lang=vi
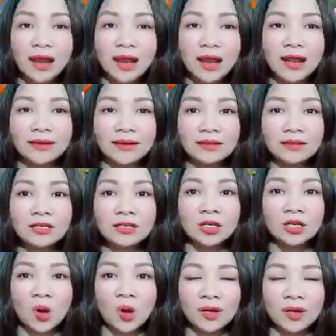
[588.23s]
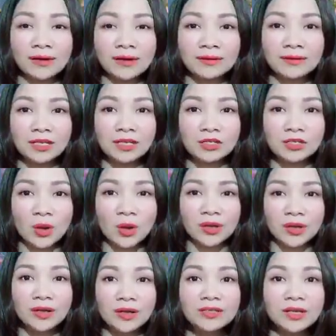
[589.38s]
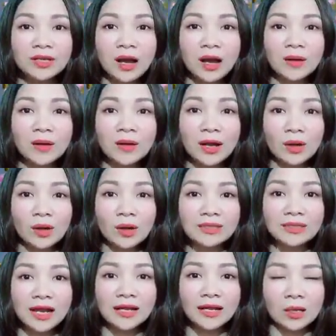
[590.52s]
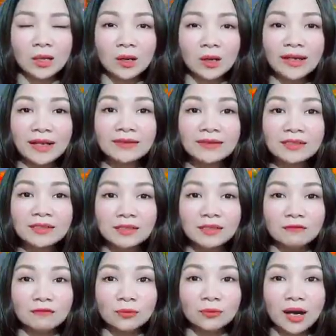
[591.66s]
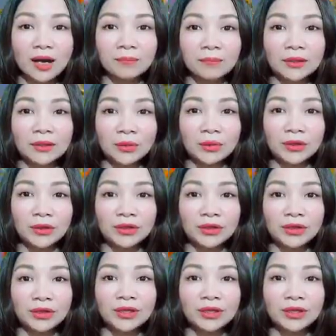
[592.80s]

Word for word: có thể là những người có năng lực rất giỏi, chỉ là họ đang quan sát để có cách ứng xử phù hợp mà thôi.